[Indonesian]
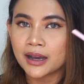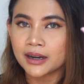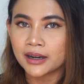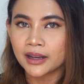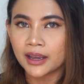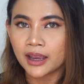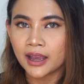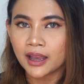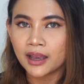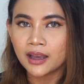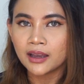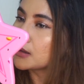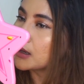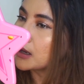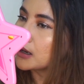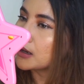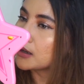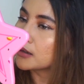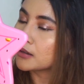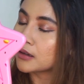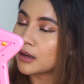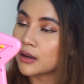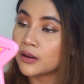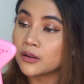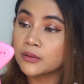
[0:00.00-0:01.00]
area
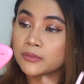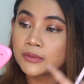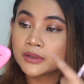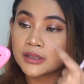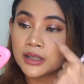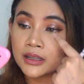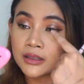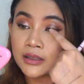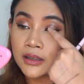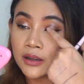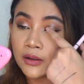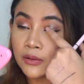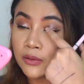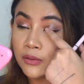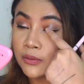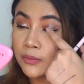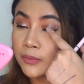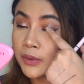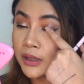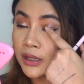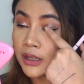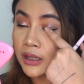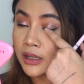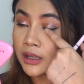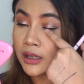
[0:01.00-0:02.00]
dan kalau misalnya aku
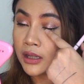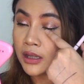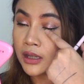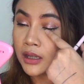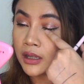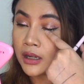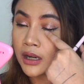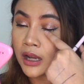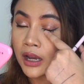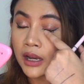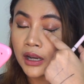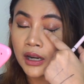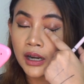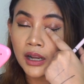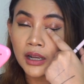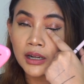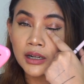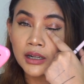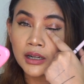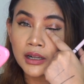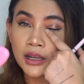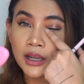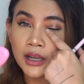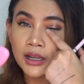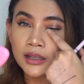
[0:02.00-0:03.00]
bikin
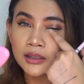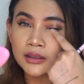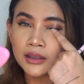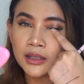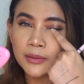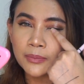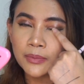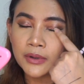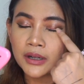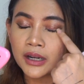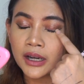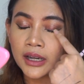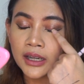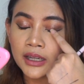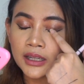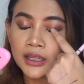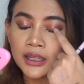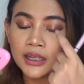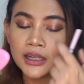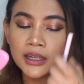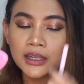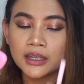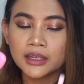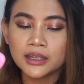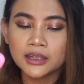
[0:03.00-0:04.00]
eyeliner yang tipe kayak
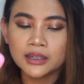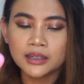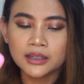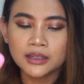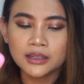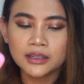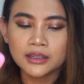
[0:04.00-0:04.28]
gini